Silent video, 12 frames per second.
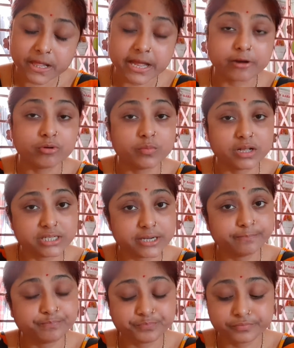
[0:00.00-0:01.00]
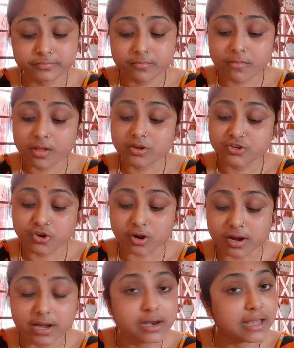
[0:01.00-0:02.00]
এখন বাজে
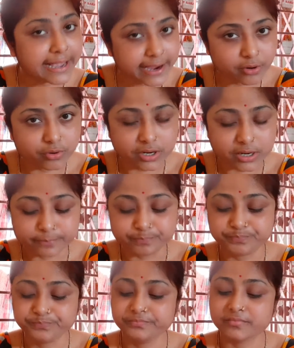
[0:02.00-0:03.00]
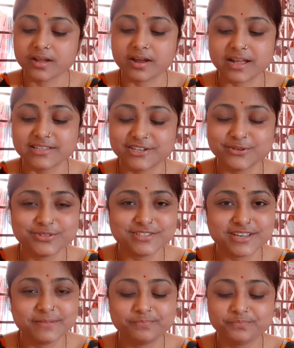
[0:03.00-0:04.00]
সকাল এগারোটা আর আজকে
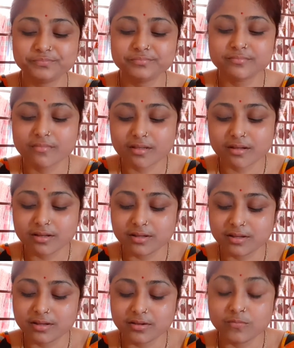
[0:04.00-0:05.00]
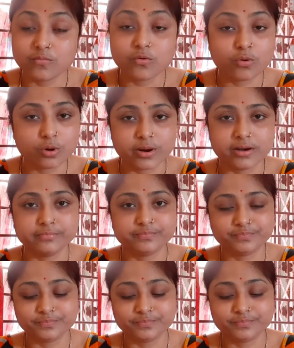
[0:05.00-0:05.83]
হচ্ছে মঙ্গলবার তো